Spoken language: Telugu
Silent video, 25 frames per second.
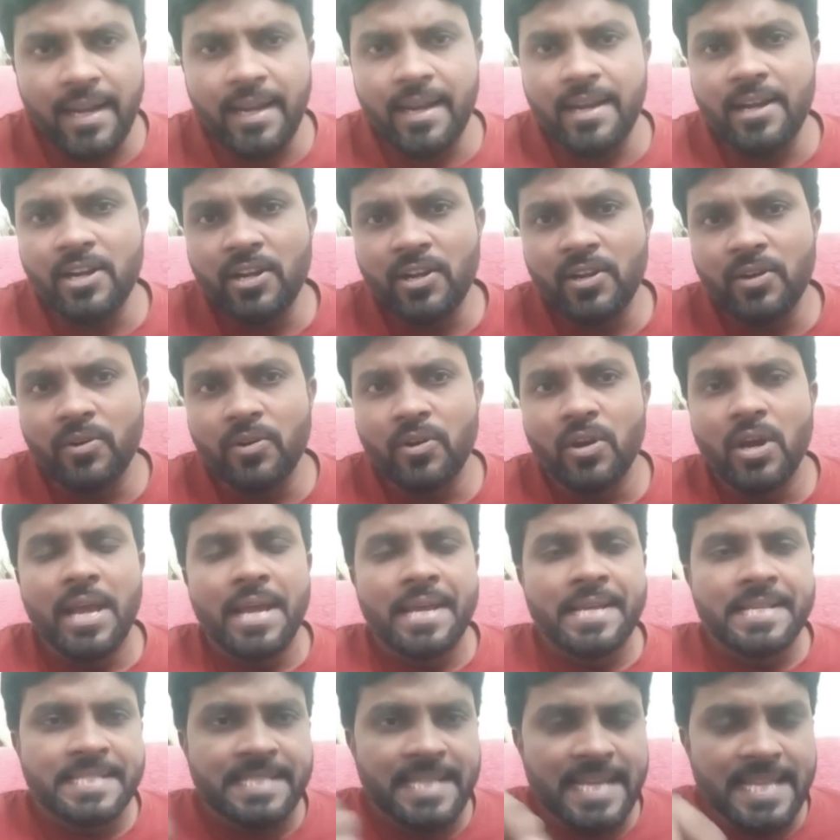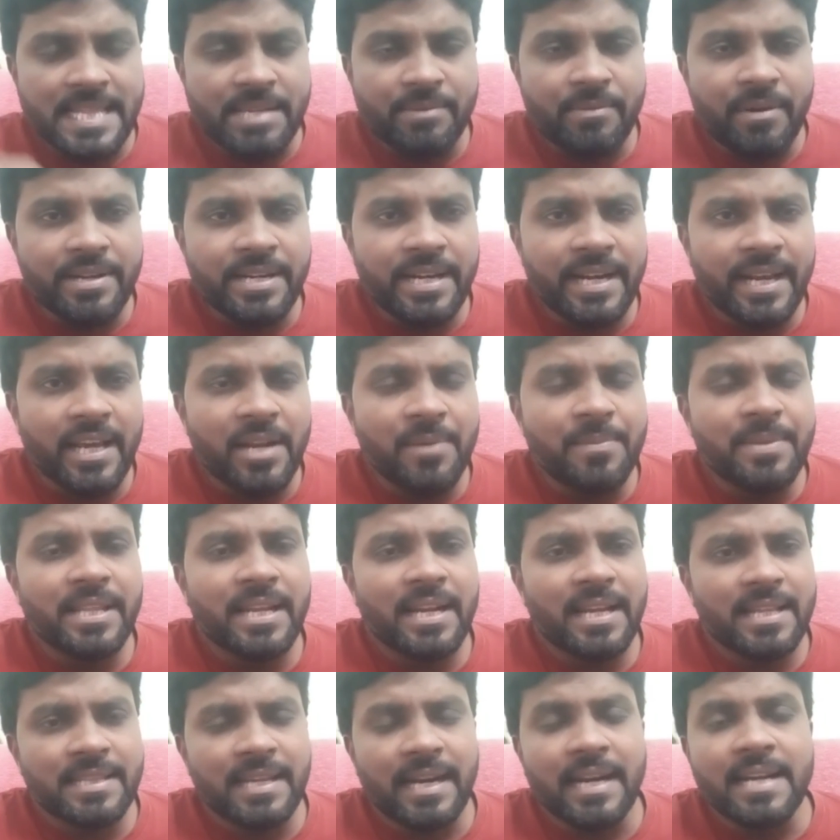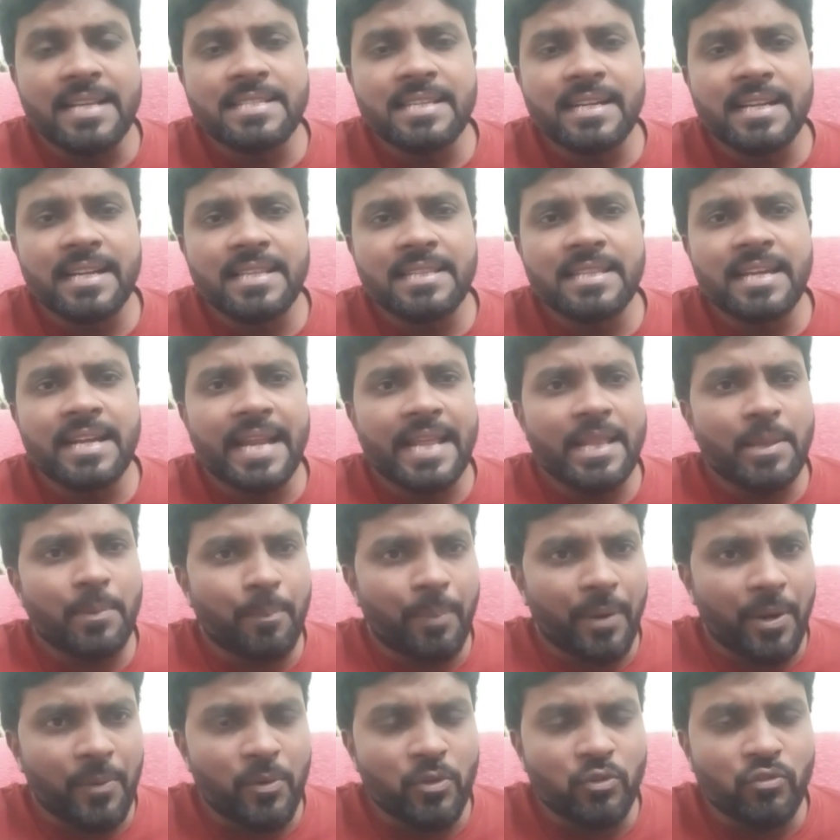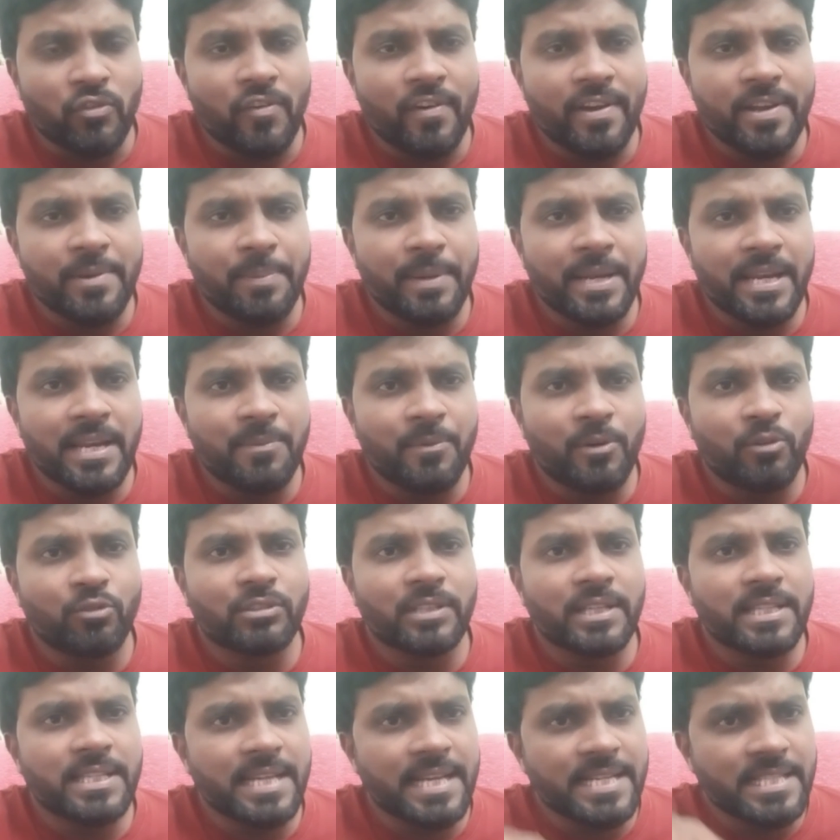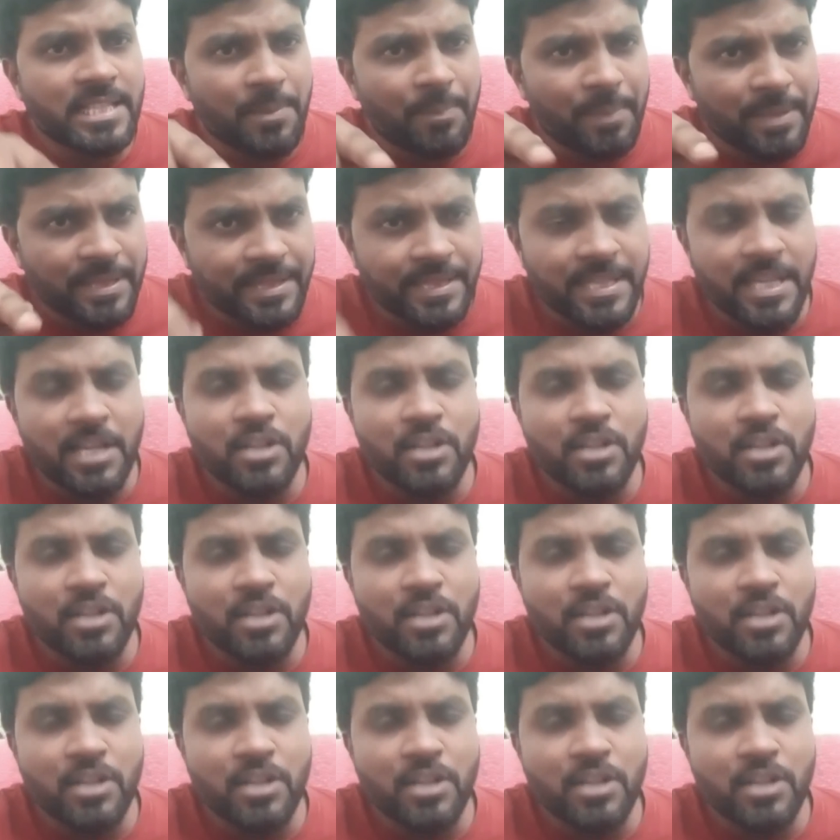రెండు చంద్రబాబు నాయుడు గారి మీద ఇలా దాడి జరిగిందంటే అది ప్రభుత్వ వైఫల్యం అవుతుంది అని చెప్పి